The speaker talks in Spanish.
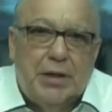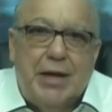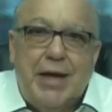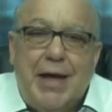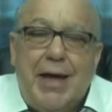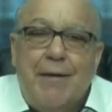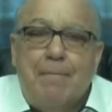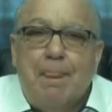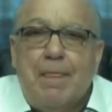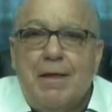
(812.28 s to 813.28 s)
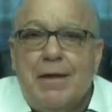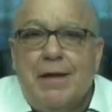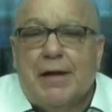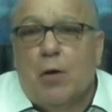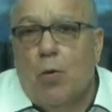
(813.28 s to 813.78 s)
Y,
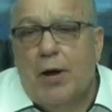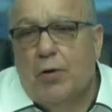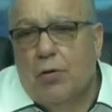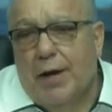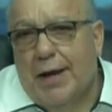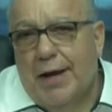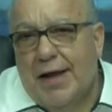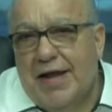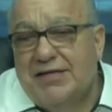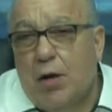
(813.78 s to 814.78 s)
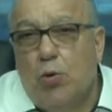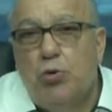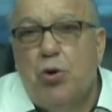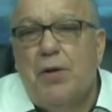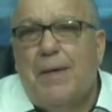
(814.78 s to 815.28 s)
recuerdo que en el
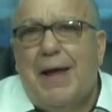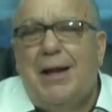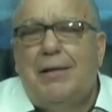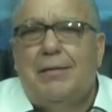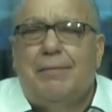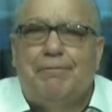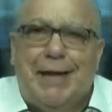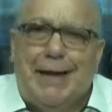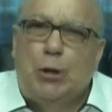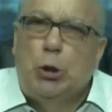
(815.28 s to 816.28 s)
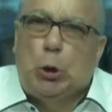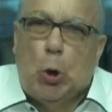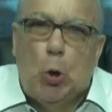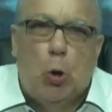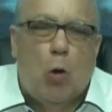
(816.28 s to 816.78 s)
segundo nivel era
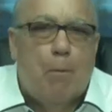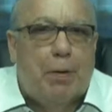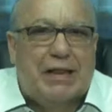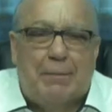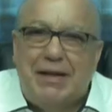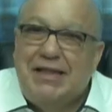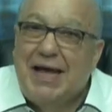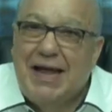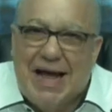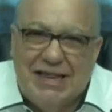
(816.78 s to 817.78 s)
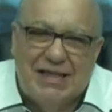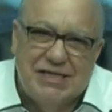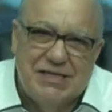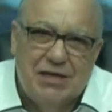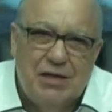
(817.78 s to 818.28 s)
todo completamente
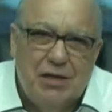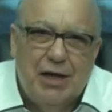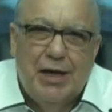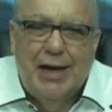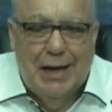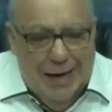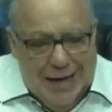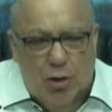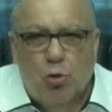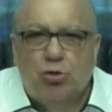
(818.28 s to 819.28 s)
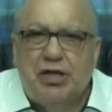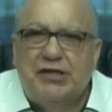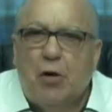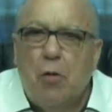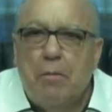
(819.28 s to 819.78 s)
gratis. El helado que usted
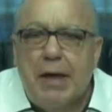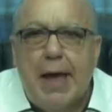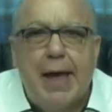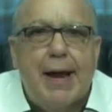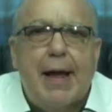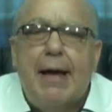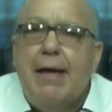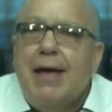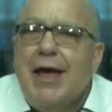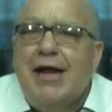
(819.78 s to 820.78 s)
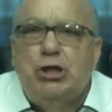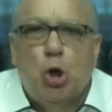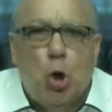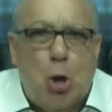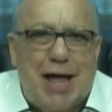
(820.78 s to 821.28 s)
se comiera, el
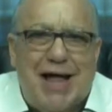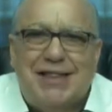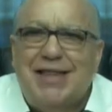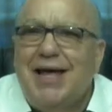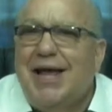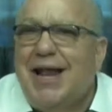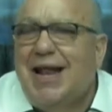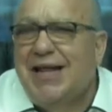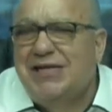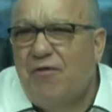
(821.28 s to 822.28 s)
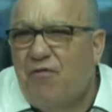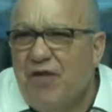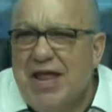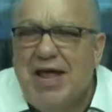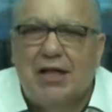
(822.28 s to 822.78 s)
chocolate, la leche
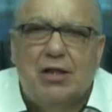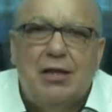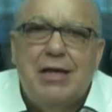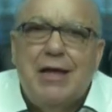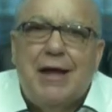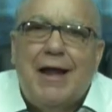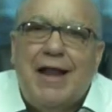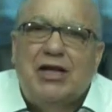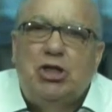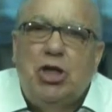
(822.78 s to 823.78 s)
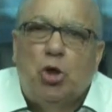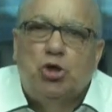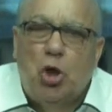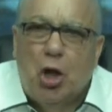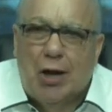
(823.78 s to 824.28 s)
fría, eh, las,
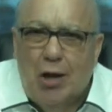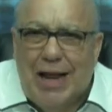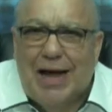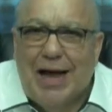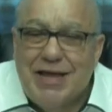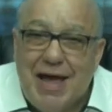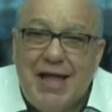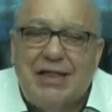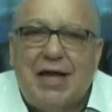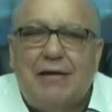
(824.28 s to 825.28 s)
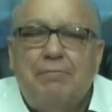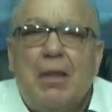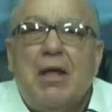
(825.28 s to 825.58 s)
las, galletas,